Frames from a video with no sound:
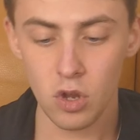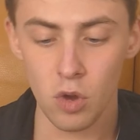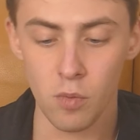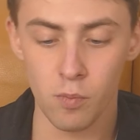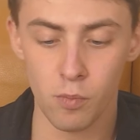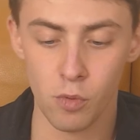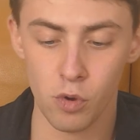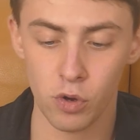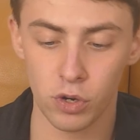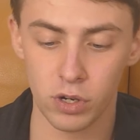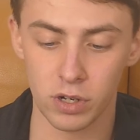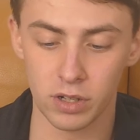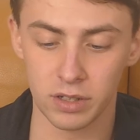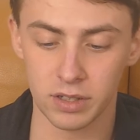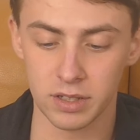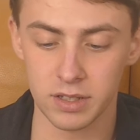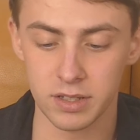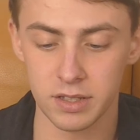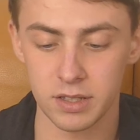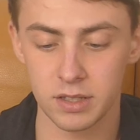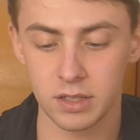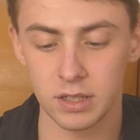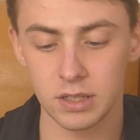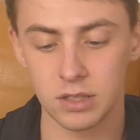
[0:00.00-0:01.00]
Möglich
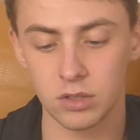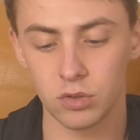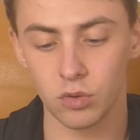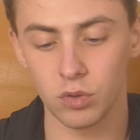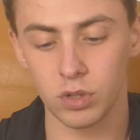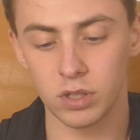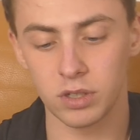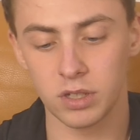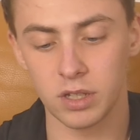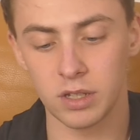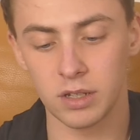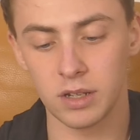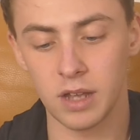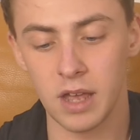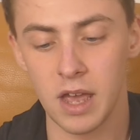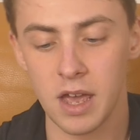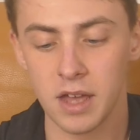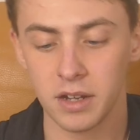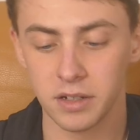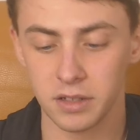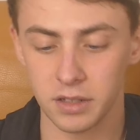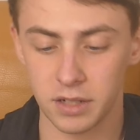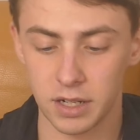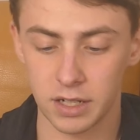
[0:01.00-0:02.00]
ist dies durch den
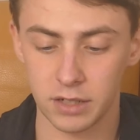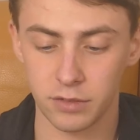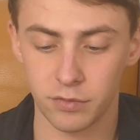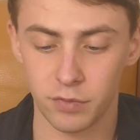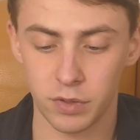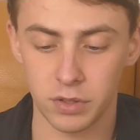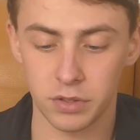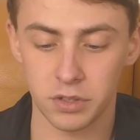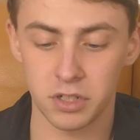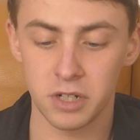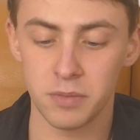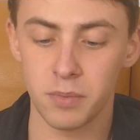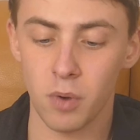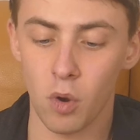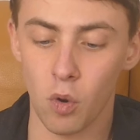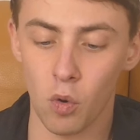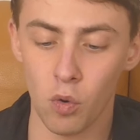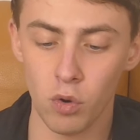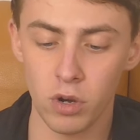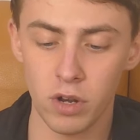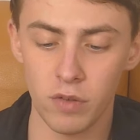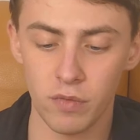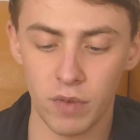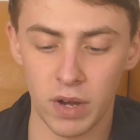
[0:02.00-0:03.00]
Direktvertrieb
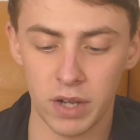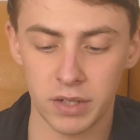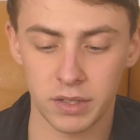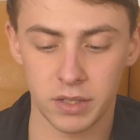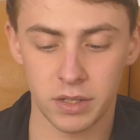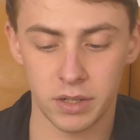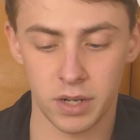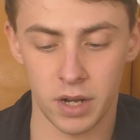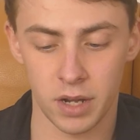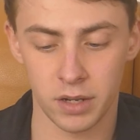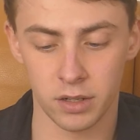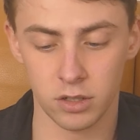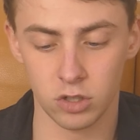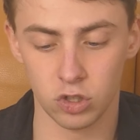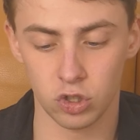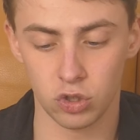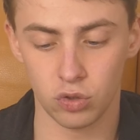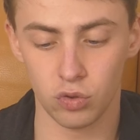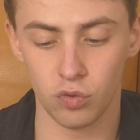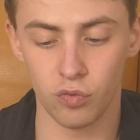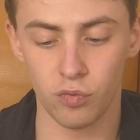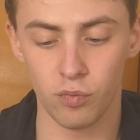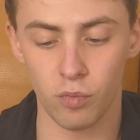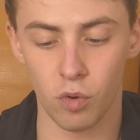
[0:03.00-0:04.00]
ohne weitere
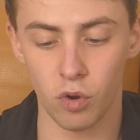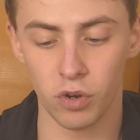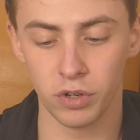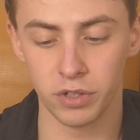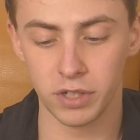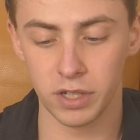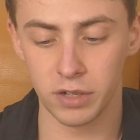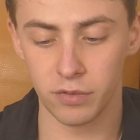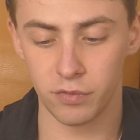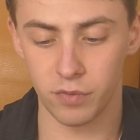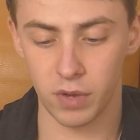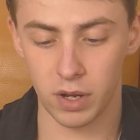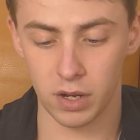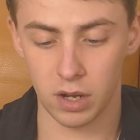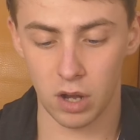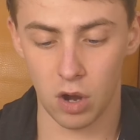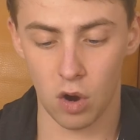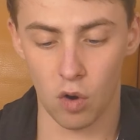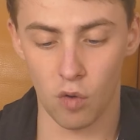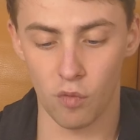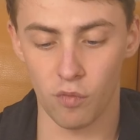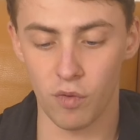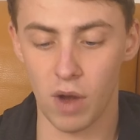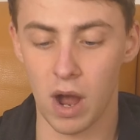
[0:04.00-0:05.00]
Handelsstufen und den
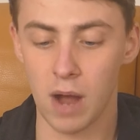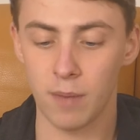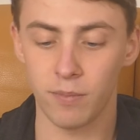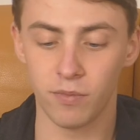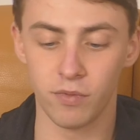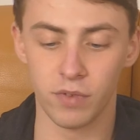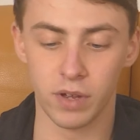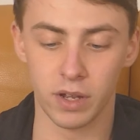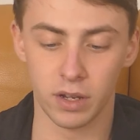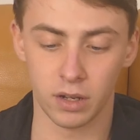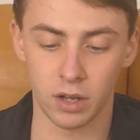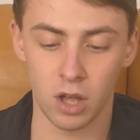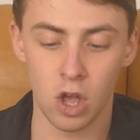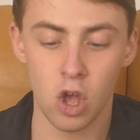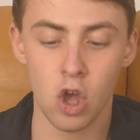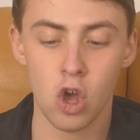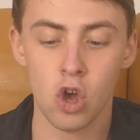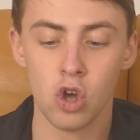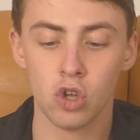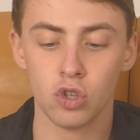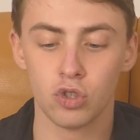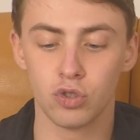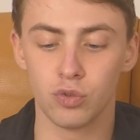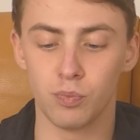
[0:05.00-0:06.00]
Verkauf ab Werk
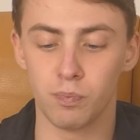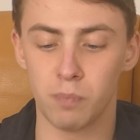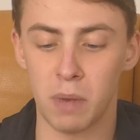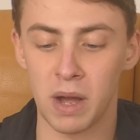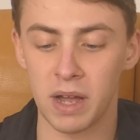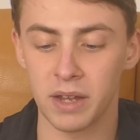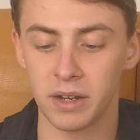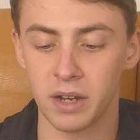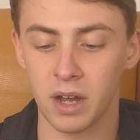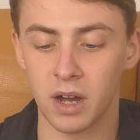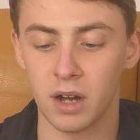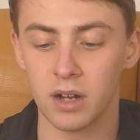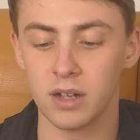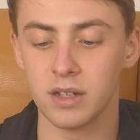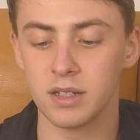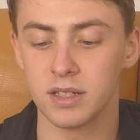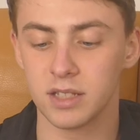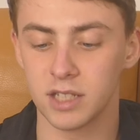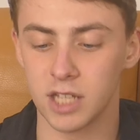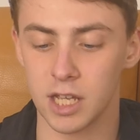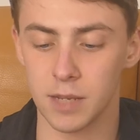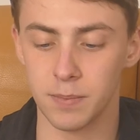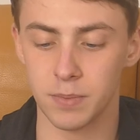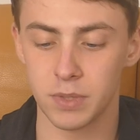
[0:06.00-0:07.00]
zu beinahe
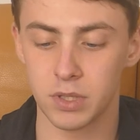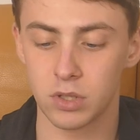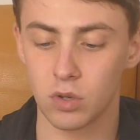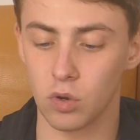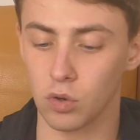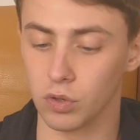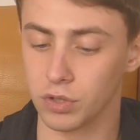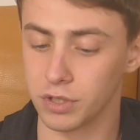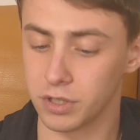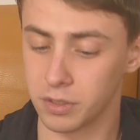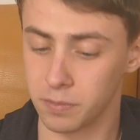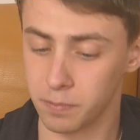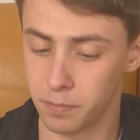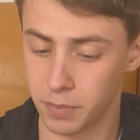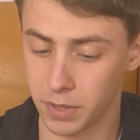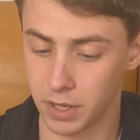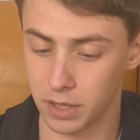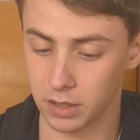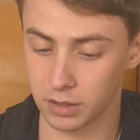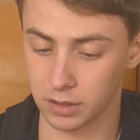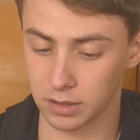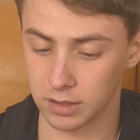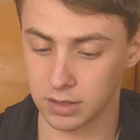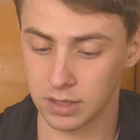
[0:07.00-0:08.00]

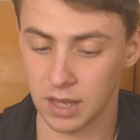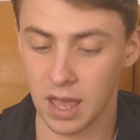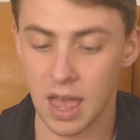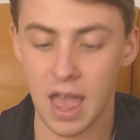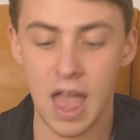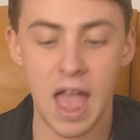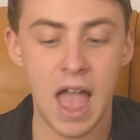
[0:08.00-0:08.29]
Selbstkostenpreis.